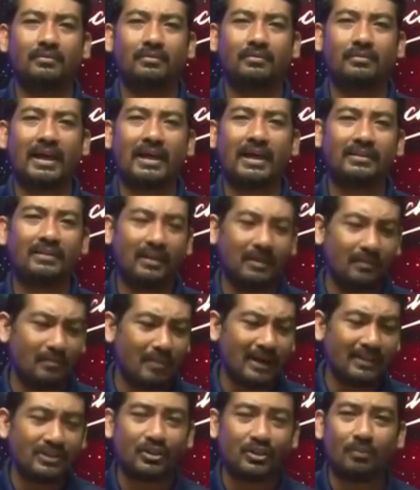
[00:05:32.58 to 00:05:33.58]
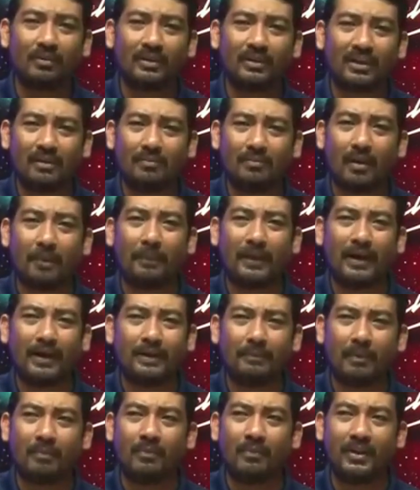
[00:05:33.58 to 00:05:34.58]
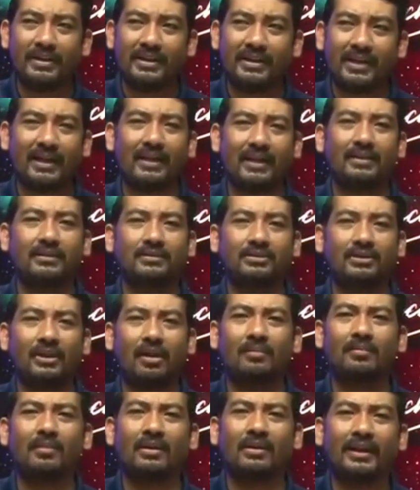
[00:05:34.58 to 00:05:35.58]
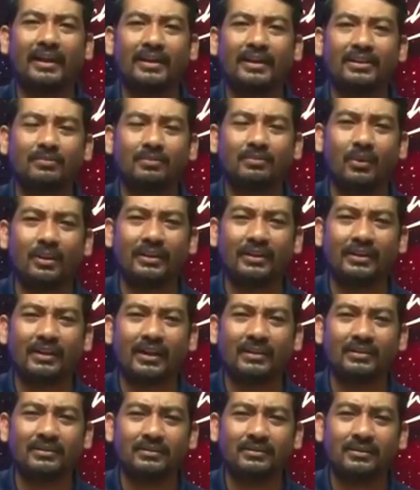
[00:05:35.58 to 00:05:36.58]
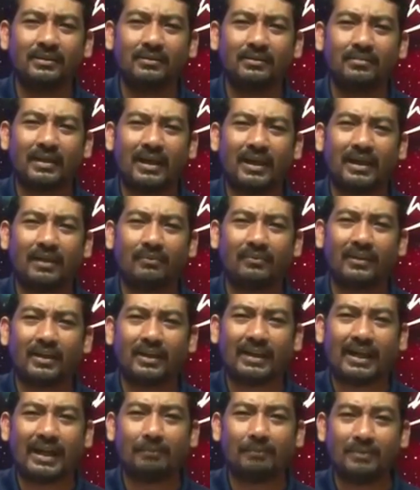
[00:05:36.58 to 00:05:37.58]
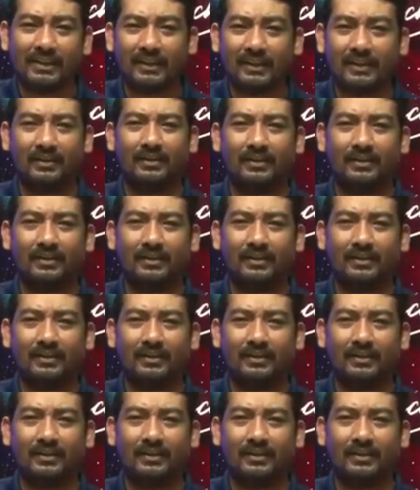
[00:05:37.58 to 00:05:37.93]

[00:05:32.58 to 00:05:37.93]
Đài trâu ban chủng rơ mà phay và muôi nhẹ, vô mà lên cho muôi nâng bà vừa khắp nhẹ.